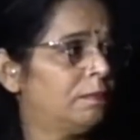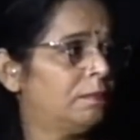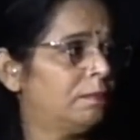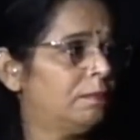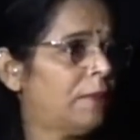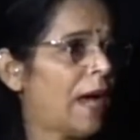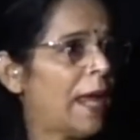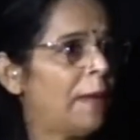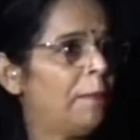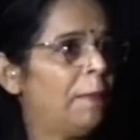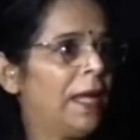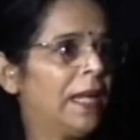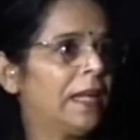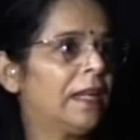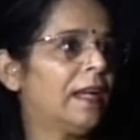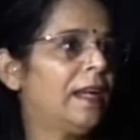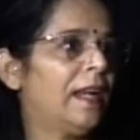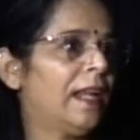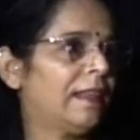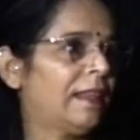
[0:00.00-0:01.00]
भाई बहन
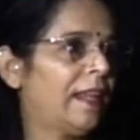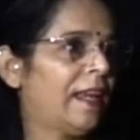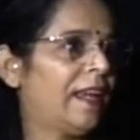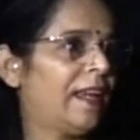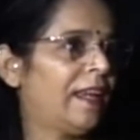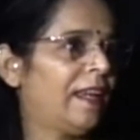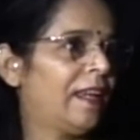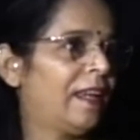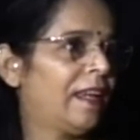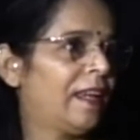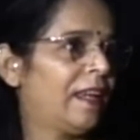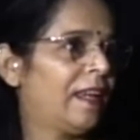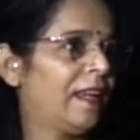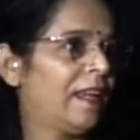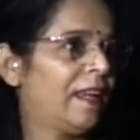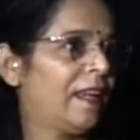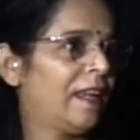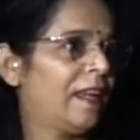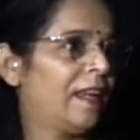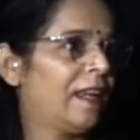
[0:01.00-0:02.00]
का नाता है
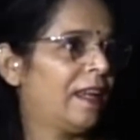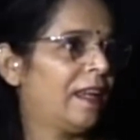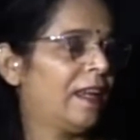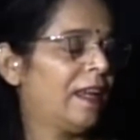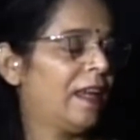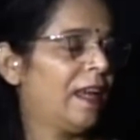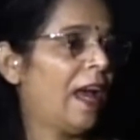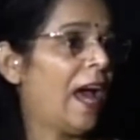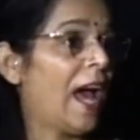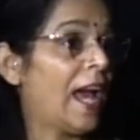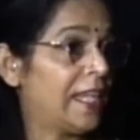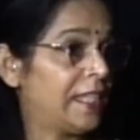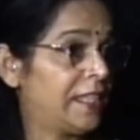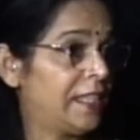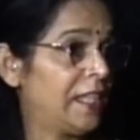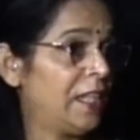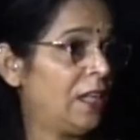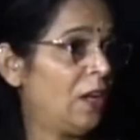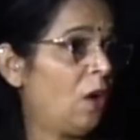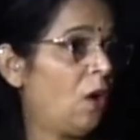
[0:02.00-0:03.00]

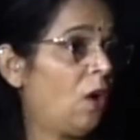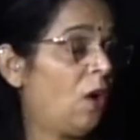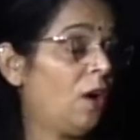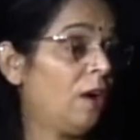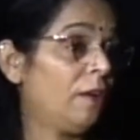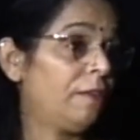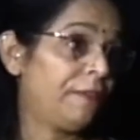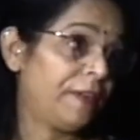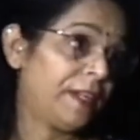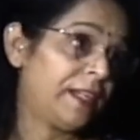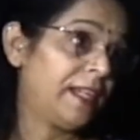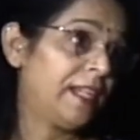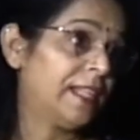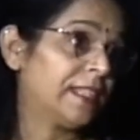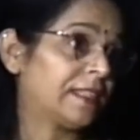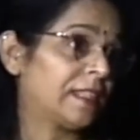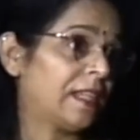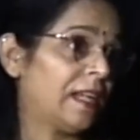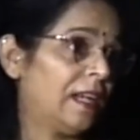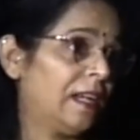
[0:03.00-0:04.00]
हाइजीन और
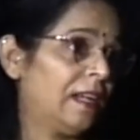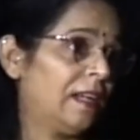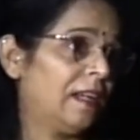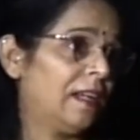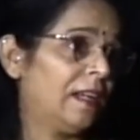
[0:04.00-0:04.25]
फिटनेस का